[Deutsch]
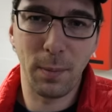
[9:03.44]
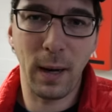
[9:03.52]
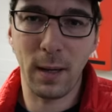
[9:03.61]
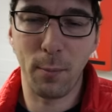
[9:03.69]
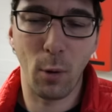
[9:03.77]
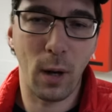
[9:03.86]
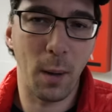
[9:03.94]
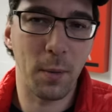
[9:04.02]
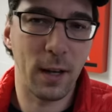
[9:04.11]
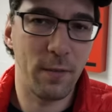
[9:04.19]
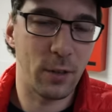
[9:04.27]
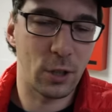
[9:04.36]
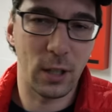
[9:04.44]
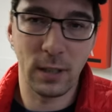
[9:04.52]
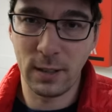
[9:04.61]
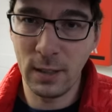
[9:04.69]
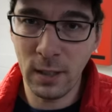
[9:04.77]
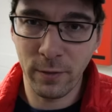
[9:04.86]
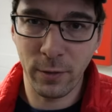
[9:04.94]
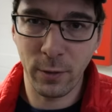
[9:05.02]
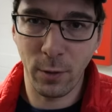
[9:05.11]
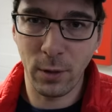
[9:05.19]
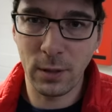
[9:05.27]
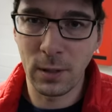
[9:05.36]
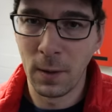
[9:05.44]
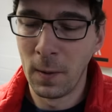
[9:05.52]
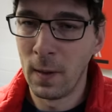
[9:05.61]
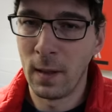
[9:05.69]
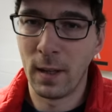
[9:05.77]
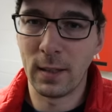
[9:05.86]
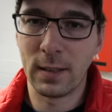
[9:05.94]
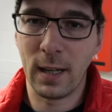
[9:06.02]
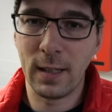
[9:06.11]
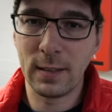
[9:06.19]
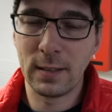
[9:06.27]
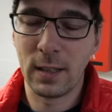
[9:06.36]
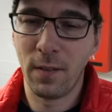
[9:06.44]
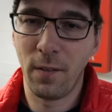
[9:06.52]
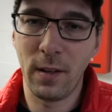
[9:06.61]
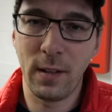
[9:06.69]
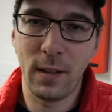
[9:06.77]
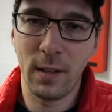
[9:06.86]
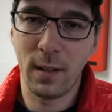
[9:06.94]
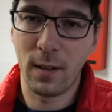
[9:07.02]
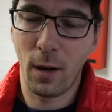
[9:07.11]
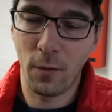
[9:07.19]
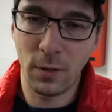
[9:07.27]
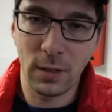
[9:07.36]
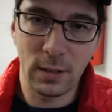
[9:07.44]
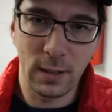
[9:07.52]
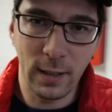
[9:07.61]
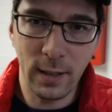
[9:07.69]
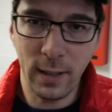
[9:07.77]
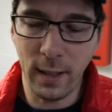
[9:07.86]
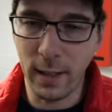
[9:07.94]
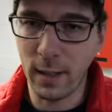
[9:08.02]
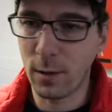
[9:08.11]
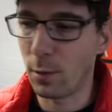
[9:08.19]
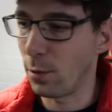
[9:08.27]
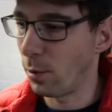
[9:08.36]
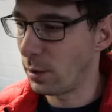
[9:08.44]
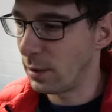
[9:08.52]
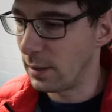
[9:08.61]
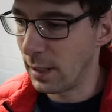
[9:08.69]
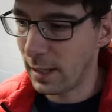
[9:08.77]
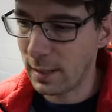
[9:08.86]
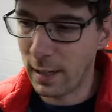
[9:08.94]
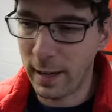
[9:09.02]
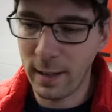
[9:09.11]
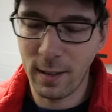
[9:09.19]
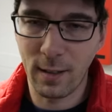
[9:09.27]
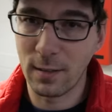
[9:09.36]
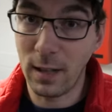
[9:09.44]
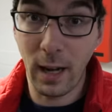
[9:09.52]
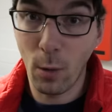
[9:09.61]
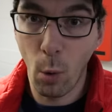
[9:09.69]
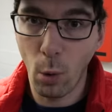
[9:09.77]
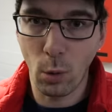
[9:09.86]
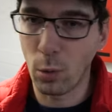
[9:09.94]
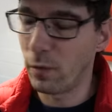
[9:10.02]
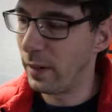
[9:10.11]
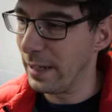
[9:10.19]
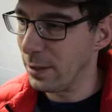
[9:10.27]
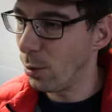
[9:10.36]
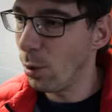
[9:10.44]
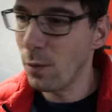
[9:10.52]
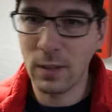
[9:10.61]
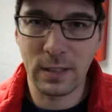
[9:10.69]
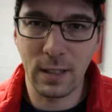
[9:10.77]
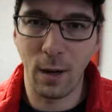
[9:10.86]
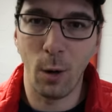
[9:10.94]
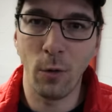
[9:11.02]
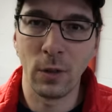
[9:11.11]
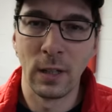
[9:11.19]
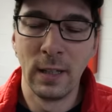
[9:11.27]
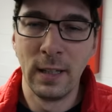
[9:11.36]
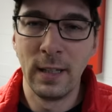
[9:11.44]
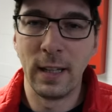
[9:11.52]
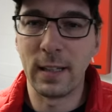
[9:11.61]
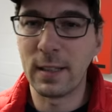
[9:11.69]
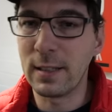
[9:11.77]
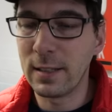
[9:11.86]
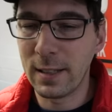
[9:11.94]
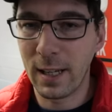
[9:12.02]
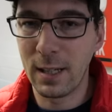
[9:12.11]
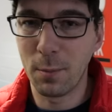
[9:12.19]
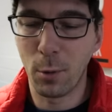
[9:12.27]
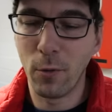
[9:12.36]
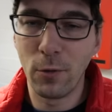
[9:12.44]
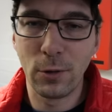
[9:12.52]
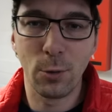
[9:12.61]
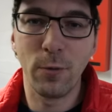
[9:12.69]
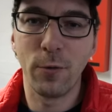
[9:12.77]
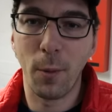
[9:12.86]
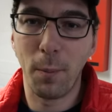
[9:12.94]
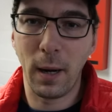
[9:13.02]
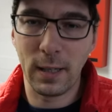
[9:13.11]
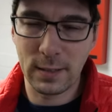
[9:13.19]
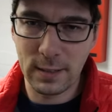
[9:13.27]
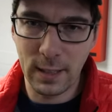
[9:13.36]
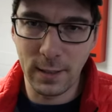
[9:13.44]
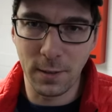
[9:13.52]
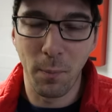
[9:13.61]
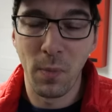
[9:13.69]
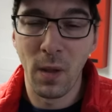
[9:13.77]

Partnerprogramm kennt wahrscheinlich jeder von euch. Das heißt, wenn ihr auf diesen Link klickt und euch die Sachen anguckt und vielleicht irgendwas kauft, dann kriege ich eine kleine Provision von ein paar Cent.